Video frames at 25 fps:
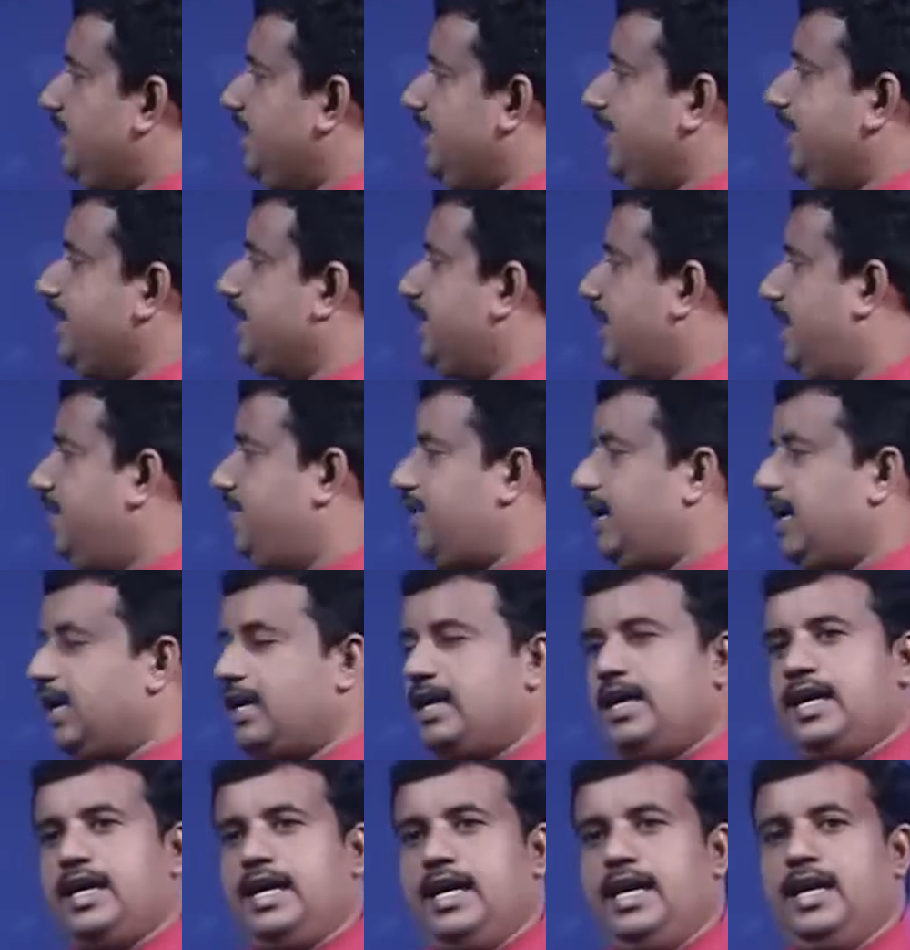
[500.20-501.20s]
இயற்கை
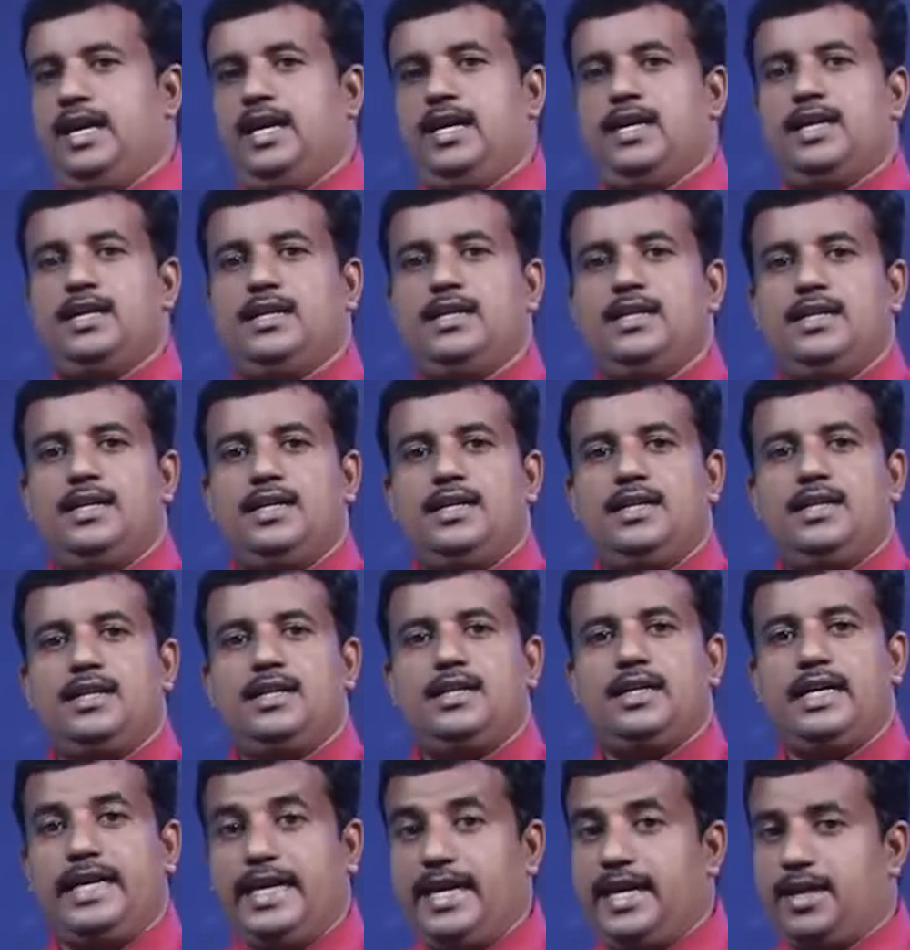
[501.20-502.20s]
வளங்களில்
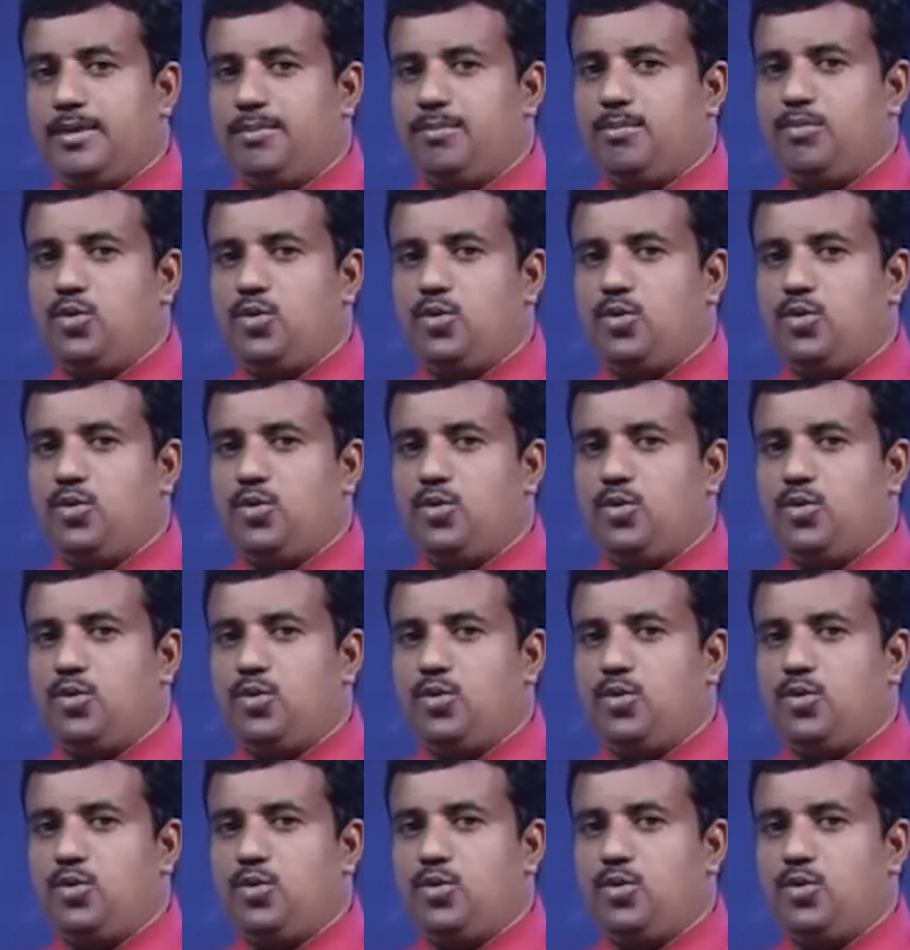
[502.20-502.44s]
நீர்